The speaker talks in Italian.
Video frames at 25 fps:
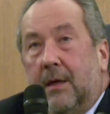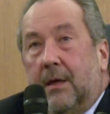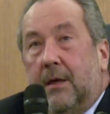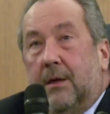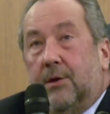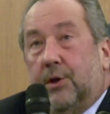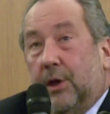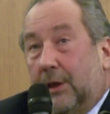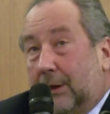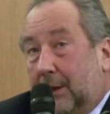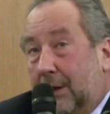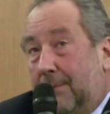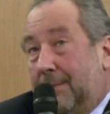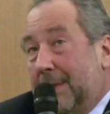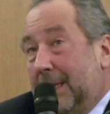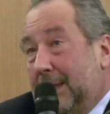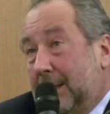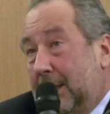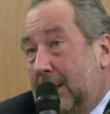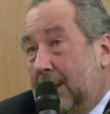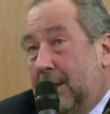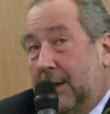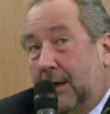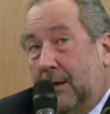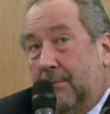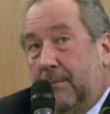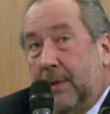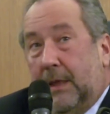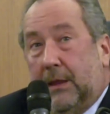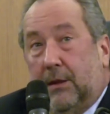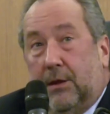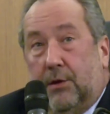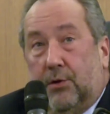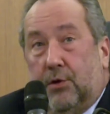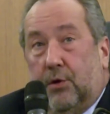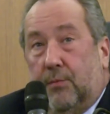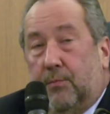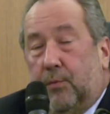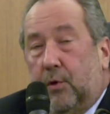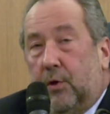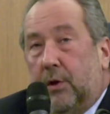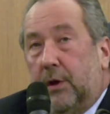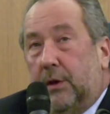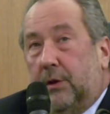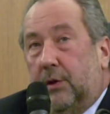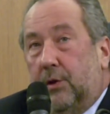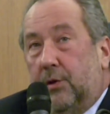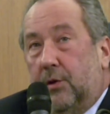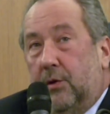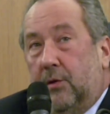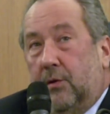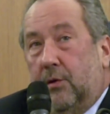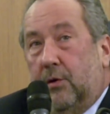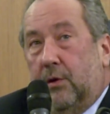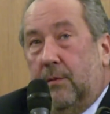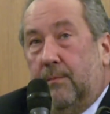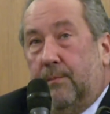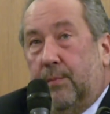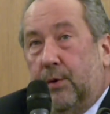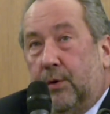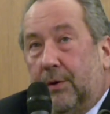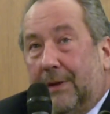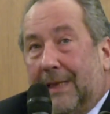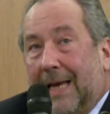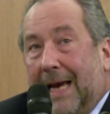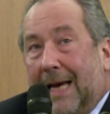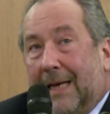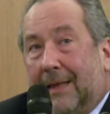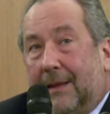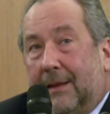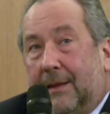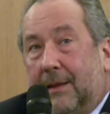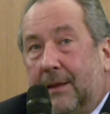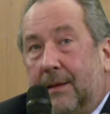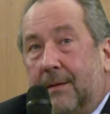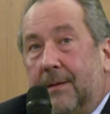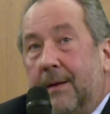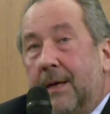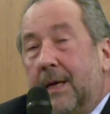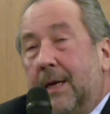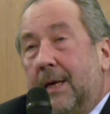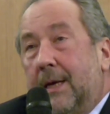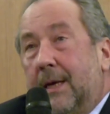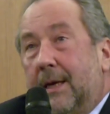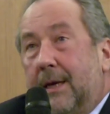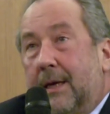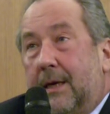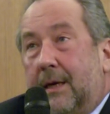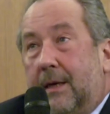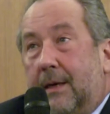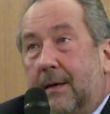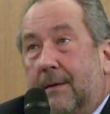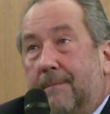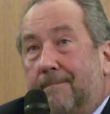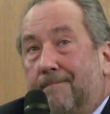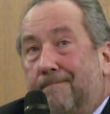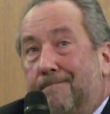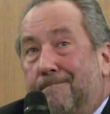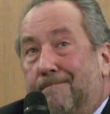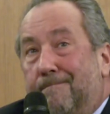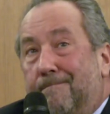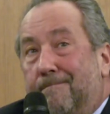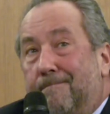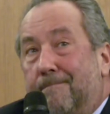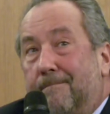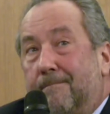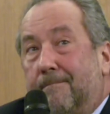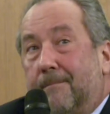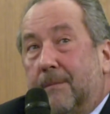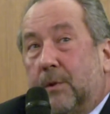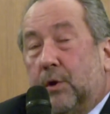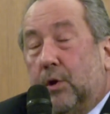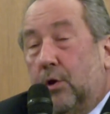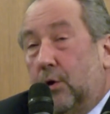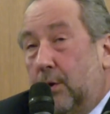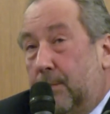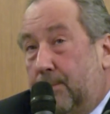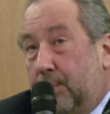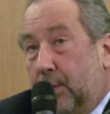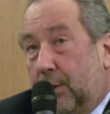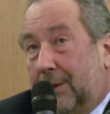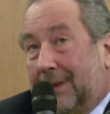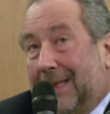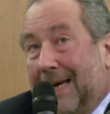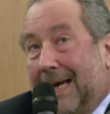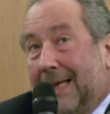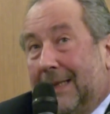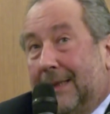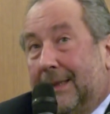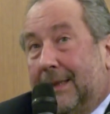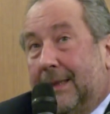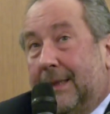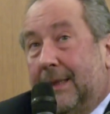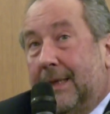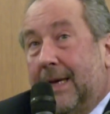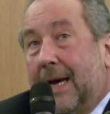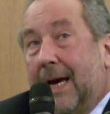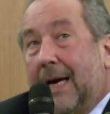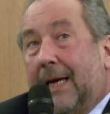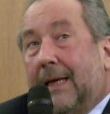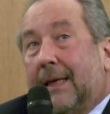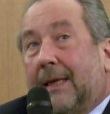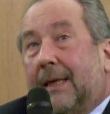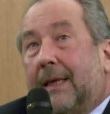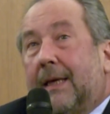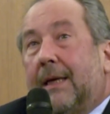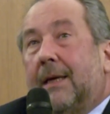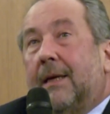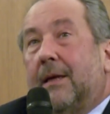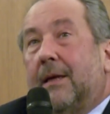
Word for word: Certamente gli elementi geopolitici sono importanti, ehm, sono importanti anche